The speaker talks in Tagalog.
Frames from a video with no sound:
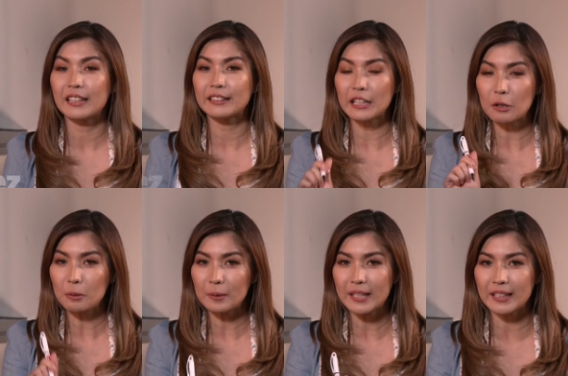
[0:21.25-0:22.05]

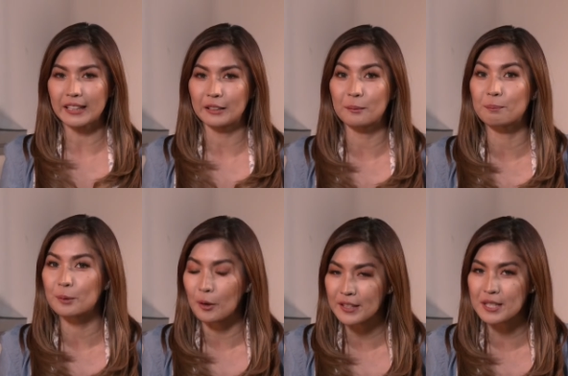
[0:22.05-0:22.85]
nakauwi rin ng
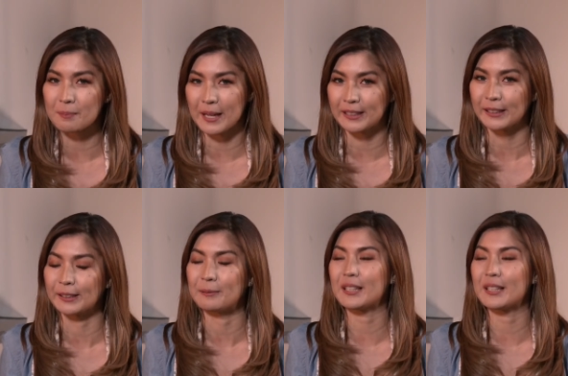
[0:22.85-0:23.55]
bronze medal.